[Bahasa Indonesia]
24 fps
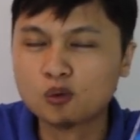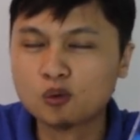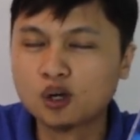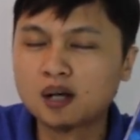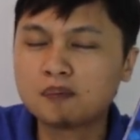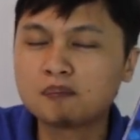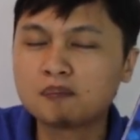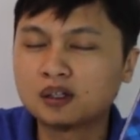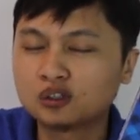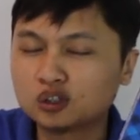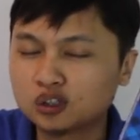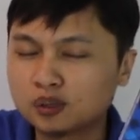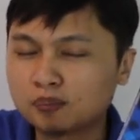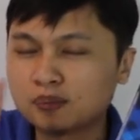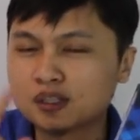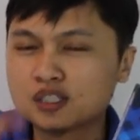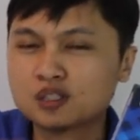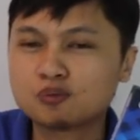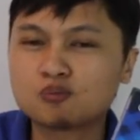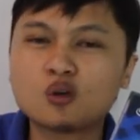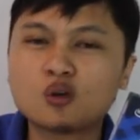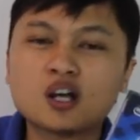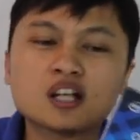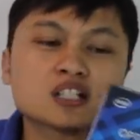semoga membantu
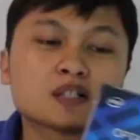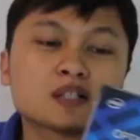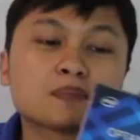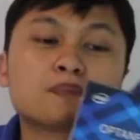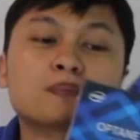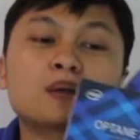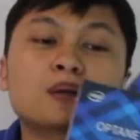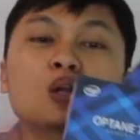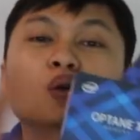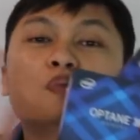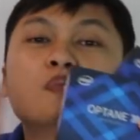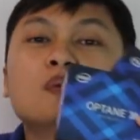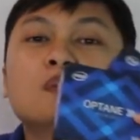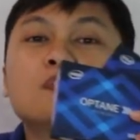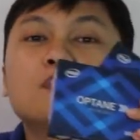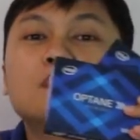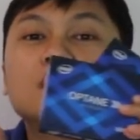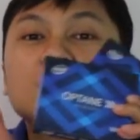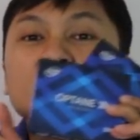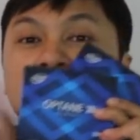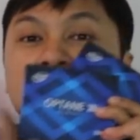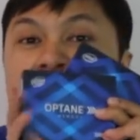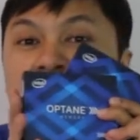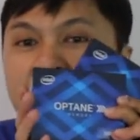teman semua sebelum
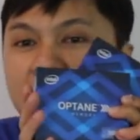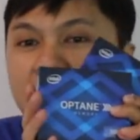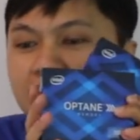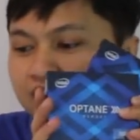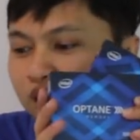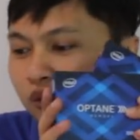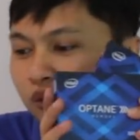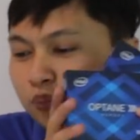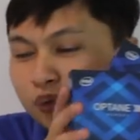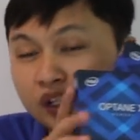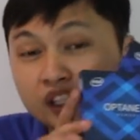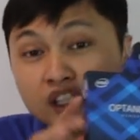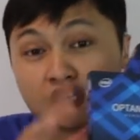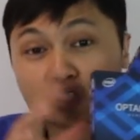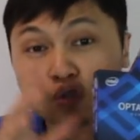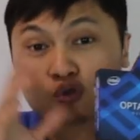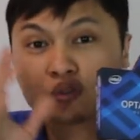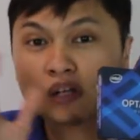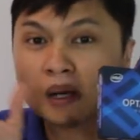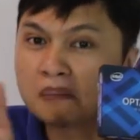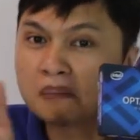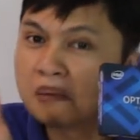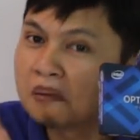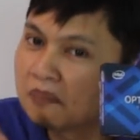membeli atau minyak
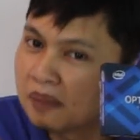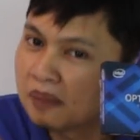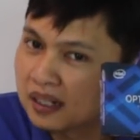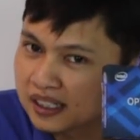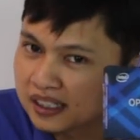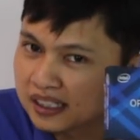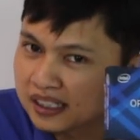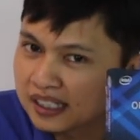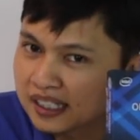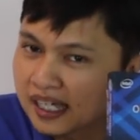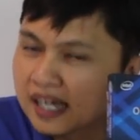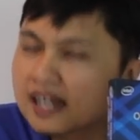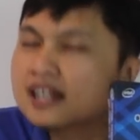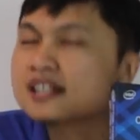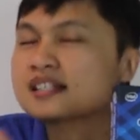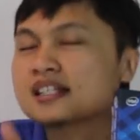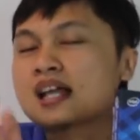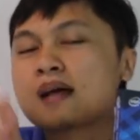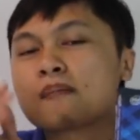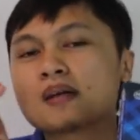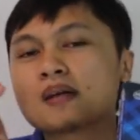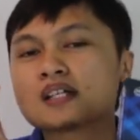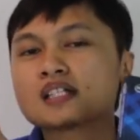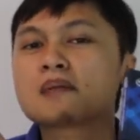sudah membeli
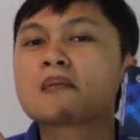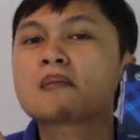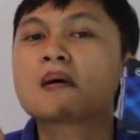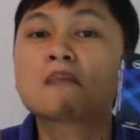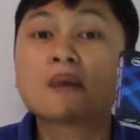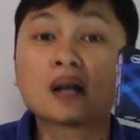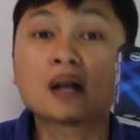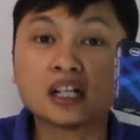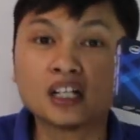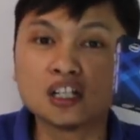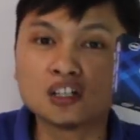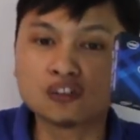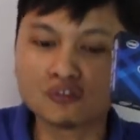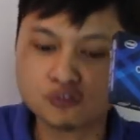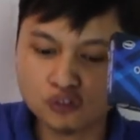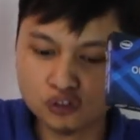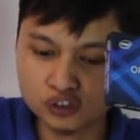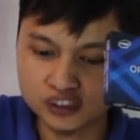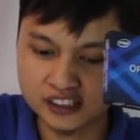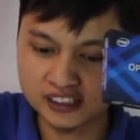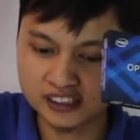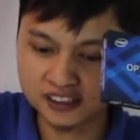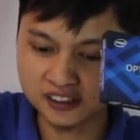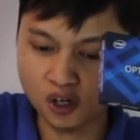sama-sama bagi
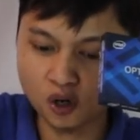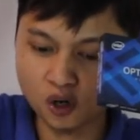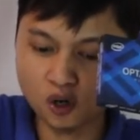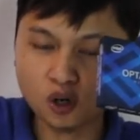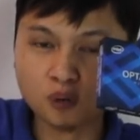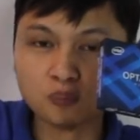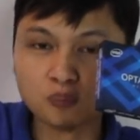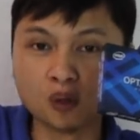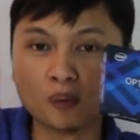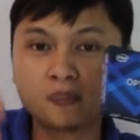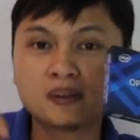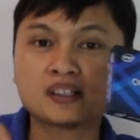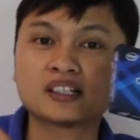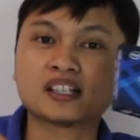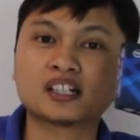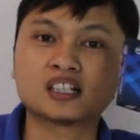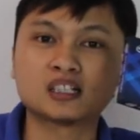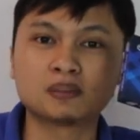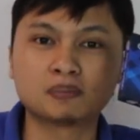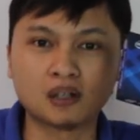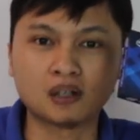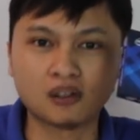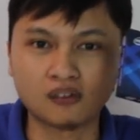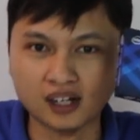info di kolom
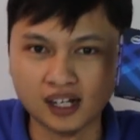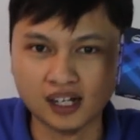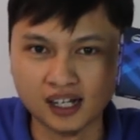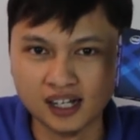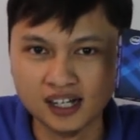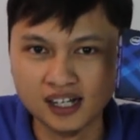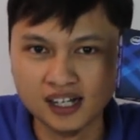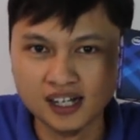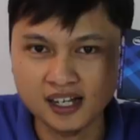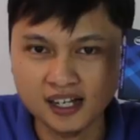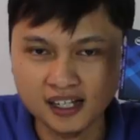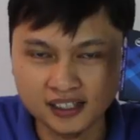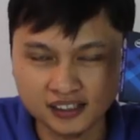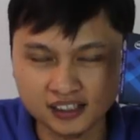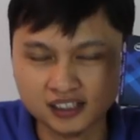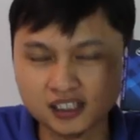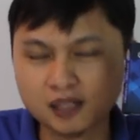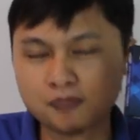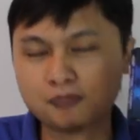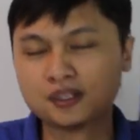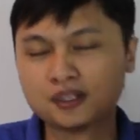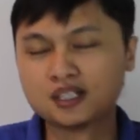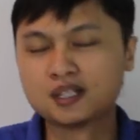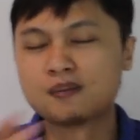komentar di bawah
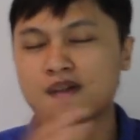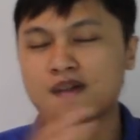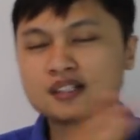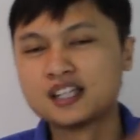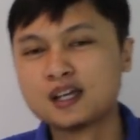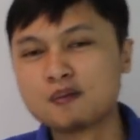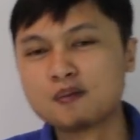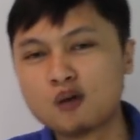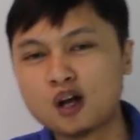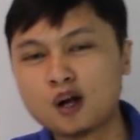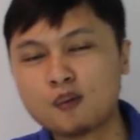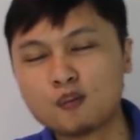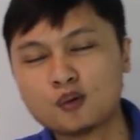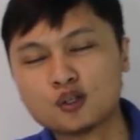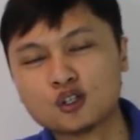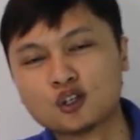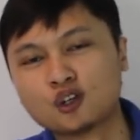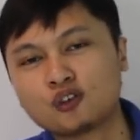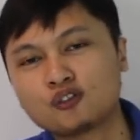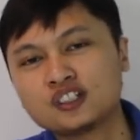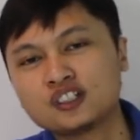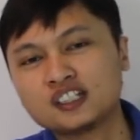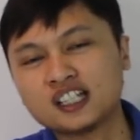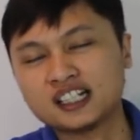tetap bersama saya
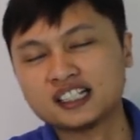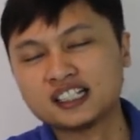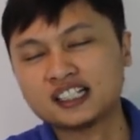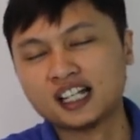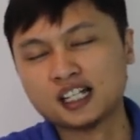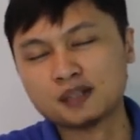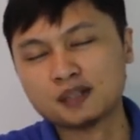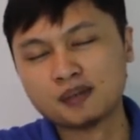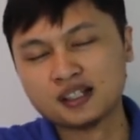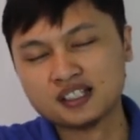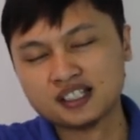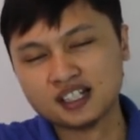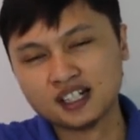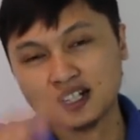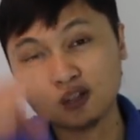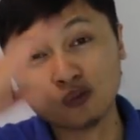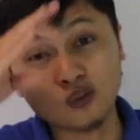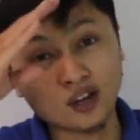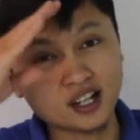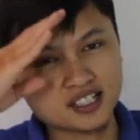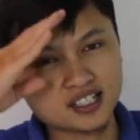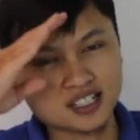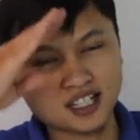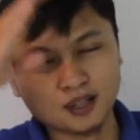Muhammad Sakudin dari Karimah Channel
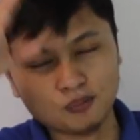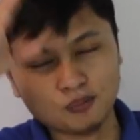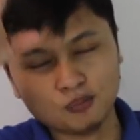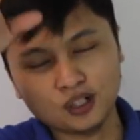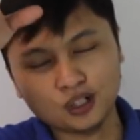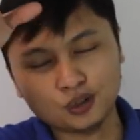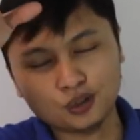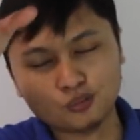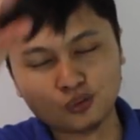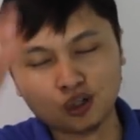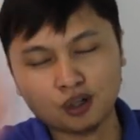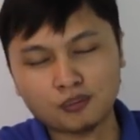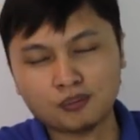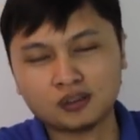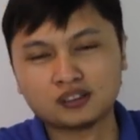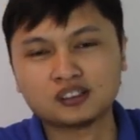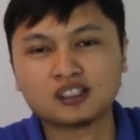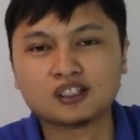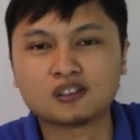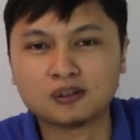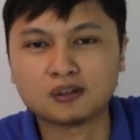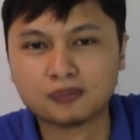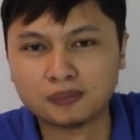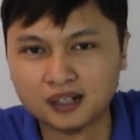wassalamualaikum
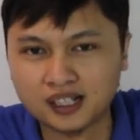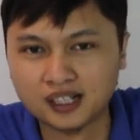warahmatullahi